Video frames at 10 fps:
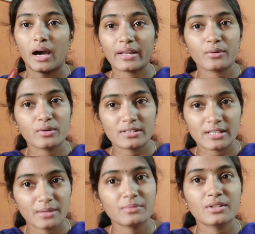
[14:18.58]
అరకుట
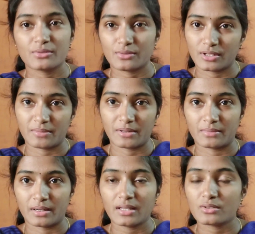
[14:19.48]
స్థలం తీసుకున్నాం
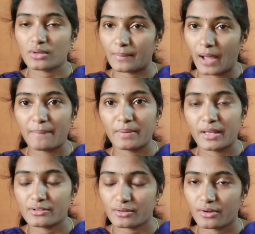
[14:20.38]
అనమాట సో ఆ
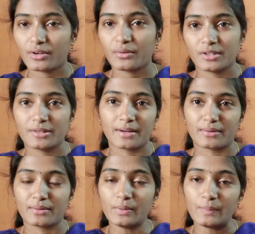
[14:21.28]
ప్లేస్ ఒక్కటి ఉంది
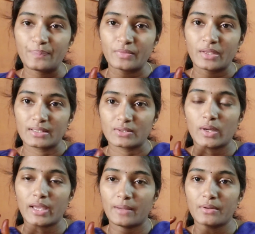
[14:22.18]
మాకు సో
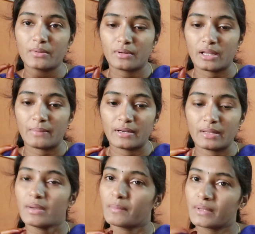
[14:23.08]
ఏమనుకున్నామంటే
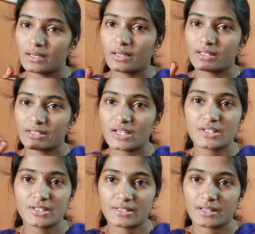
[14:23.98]
మేము నిన్న
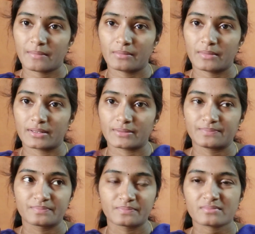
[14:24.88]
డిస్కషన్ చేసామన్నమాట
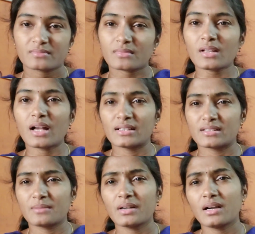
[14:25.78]

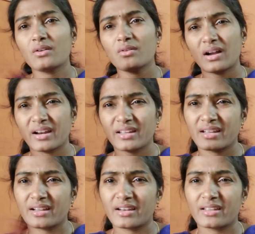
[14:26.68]
అస్తమాను అక్కడికి
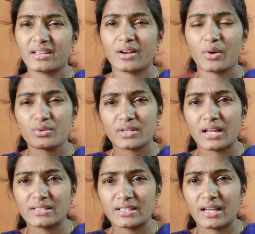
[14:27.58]
ఇక్కడికి హౌస్
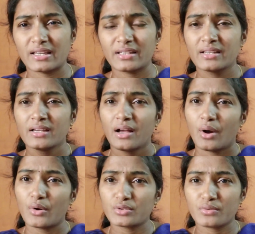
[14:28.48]
కాల్ చేయాలి
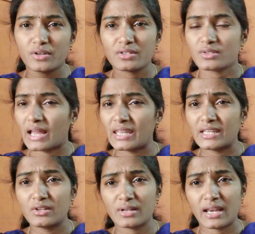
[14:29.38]
హౌస్ ఓనర్స్ కాల్
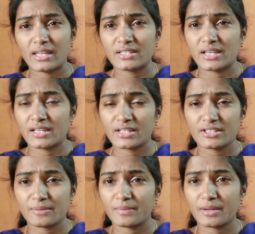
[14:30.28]
ఇల్లు ఖాళీ చేయండి
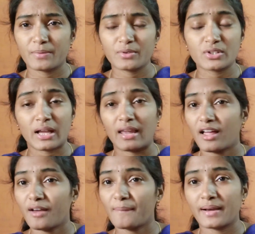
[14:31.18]
అని చెప్పినప్పుడు
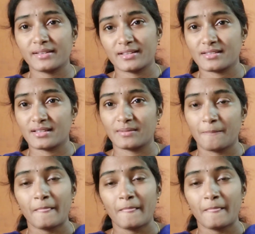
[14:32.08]
చాలా బాధ వస్తుంది